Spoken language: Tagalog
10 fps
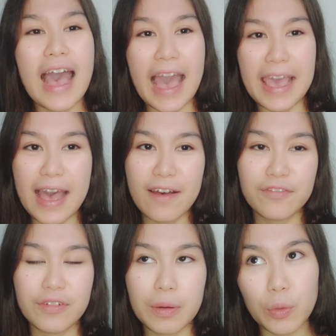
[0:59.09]
I
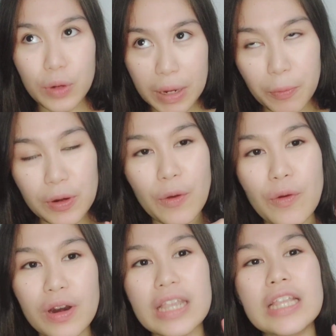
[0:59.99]
have, unang-una
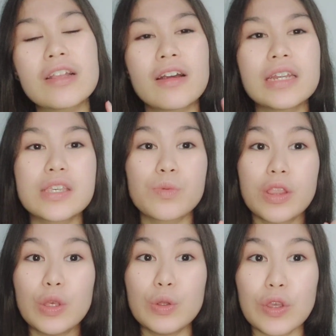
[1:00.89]
kong credit card is with
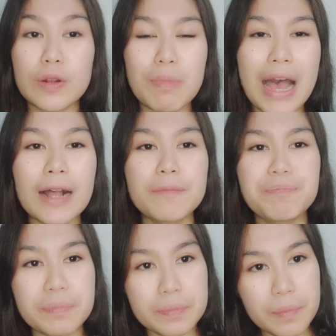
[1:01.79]
Union Bank,
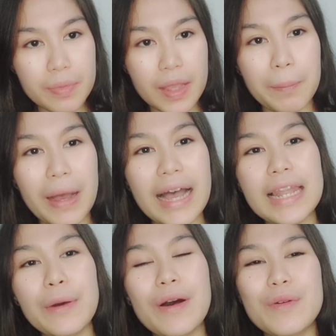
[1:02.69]

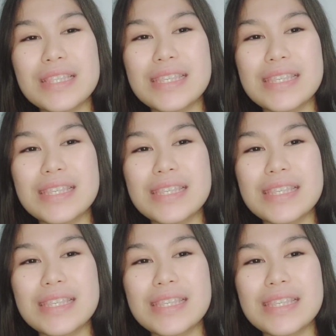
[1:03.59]
pangalawa with